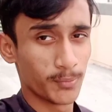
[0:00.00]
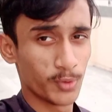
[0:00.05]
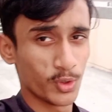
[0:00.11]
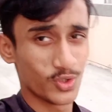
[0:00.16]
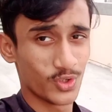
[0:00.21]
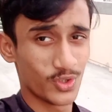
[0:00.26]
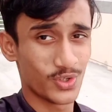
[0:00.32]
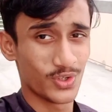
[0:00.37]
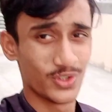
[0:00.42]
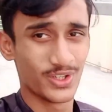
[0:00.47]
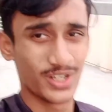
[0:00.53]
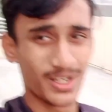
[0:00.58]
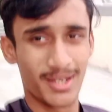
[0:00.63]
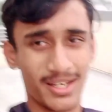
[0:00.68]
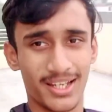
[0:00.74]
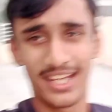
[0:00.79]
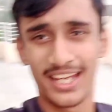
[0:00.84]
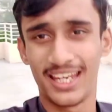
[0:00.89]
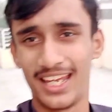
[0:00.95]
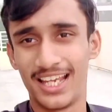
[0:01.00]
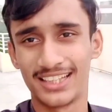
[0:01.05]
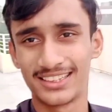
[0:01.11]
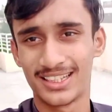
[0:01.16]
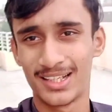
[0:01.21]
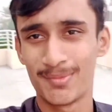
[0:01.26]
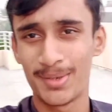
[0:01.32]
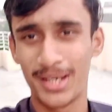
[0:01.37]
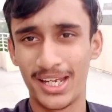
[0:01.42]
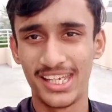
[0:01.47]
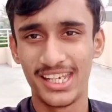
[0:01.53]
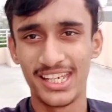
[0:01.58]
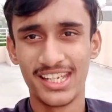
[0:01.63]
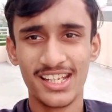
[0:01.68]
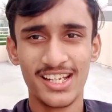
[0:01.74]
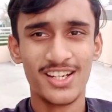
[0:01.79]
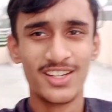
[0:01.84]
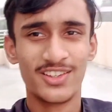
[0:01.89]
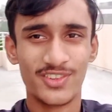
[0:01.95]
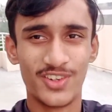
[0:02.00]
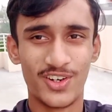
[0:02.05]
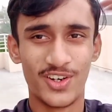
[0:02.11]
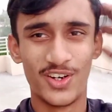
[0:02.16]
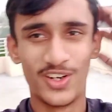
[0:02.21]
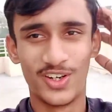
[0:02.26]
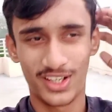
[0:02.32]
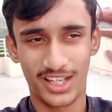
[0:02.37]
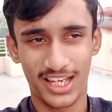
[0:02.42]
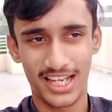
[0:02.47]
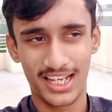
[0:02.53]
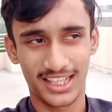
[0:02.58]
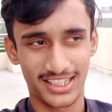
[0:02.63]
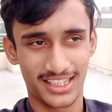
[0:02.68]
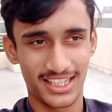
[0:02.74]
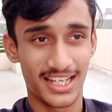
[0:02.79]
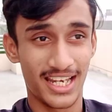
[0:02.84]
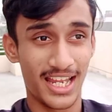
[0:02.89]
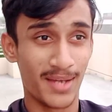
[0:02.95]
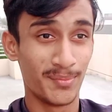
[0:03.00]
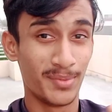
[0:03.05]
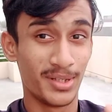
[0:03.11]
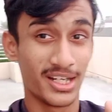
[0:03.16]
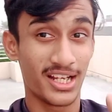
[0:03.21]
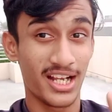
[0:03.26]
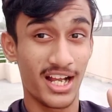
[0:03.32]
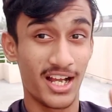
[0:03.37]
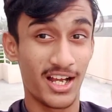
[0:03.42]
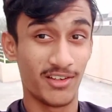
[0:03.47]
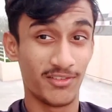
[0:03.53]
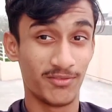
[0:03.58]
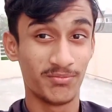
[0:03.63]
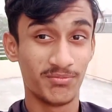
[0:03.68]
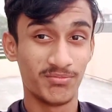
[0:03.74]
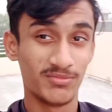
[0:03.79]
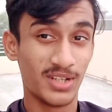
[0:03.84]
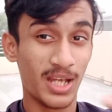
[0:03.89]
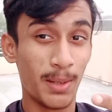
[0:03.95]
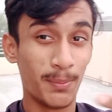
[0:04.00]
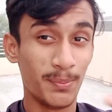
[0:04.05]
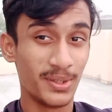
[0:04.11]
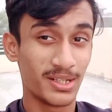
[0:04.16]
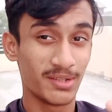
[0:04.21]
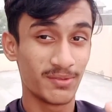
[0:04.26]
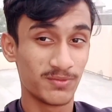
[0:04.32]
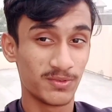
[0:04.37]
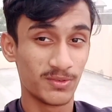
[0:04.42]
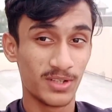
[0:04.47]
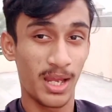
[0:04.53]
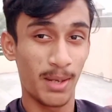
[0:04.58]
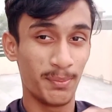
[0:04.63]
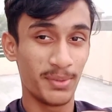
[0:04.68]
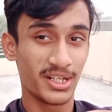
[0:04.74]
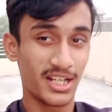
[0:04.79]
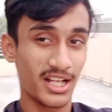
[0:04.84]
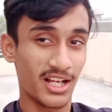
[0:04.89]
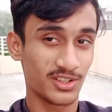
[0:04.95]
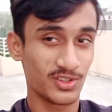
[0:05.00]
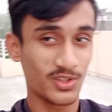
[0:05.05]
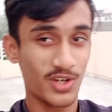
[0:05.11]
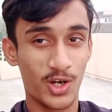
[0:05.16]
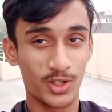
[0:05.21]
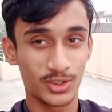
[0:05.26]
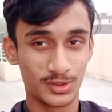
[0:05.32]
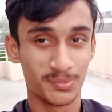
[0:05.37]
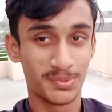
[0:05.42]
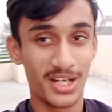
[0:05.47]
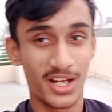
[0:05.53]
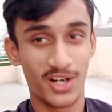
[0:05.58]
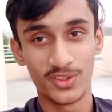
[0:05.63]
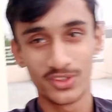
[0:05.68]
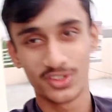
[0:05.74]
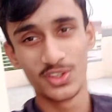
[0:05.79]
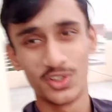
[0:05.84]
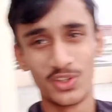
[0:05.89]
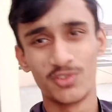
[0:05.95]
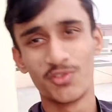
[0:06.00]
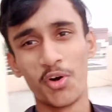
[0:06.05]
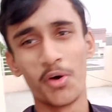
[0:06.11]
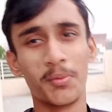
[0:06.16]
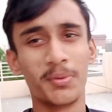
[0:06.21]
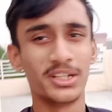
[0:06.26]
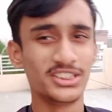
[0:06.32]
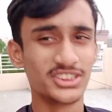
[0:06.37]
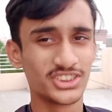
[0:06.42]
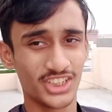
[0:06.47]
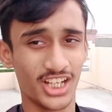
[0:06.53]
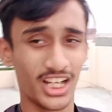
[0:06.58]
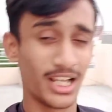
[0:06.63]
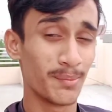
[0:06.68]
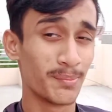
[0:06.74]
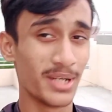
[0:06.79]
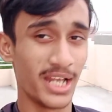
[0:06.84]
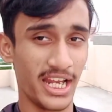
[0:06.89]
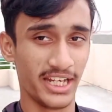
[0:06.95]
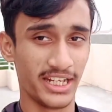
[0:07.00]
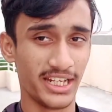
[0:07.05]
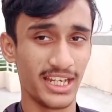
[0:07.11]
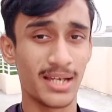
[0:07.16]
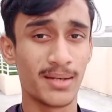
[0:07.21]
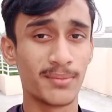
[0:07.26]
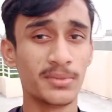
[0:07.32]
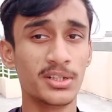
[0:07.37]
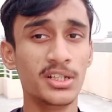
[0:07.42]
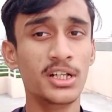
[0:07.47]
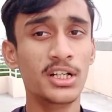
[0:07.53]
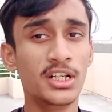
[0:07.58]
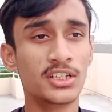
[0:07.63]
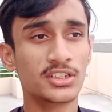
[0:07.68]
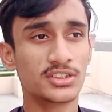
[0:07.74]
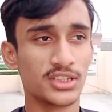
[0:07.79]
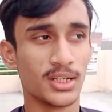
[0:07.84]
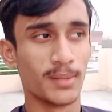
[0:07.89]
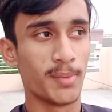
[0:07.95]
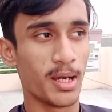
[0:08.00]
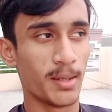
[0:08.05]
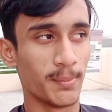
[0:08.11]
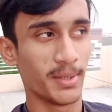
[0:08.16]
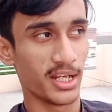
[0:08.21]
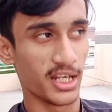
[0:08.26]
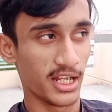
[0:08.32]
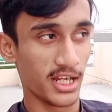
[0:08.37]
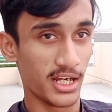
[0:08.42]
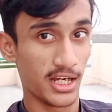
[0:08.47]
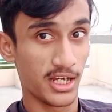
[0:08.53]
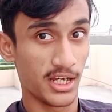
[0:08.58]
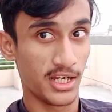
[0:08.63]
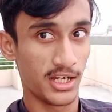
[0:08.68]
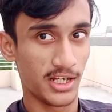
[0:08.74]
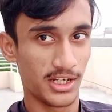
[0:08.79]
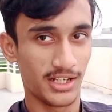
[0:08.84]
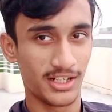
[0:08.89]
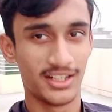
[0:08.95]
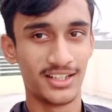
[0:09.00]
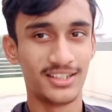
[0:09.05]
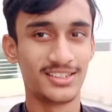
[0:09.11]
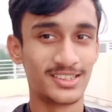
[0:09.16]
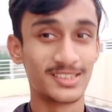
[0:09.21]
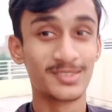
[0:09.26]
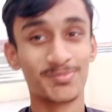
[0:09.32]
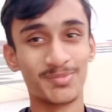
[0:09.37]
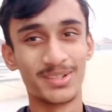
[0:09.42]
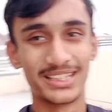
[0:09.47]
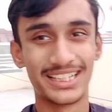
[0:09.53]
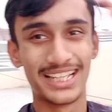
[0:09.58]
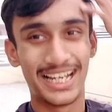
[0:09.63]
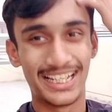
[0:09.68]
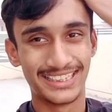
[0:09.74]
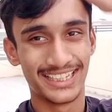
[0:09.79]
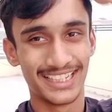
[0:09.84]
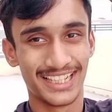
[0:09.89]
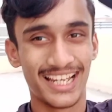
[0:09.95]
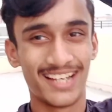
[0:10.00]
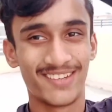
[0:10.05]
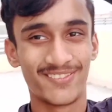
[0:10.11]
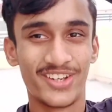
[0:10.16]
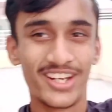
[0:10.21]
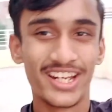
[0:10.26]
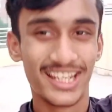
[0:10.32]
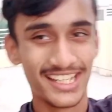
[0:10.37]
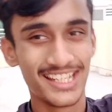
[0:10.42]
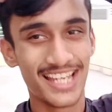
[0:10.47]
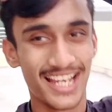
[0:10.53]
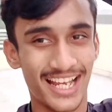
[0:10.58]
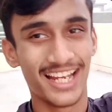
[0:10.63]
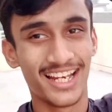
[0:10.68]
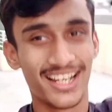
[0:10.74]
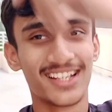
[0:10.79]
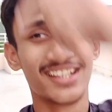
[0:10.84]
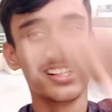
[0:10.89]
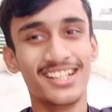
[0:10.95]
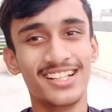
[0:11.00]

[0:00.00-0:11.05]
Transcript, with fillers: आप लोगों को कहोगे कि हसन भाई वो क्या कहते हैं रैबिट का रैबिट रैबिट का तो हाउस बनाओ तो वो इन बनाएंगे हम जब हमारा बंदा आ जाएगा ना फिर ही यार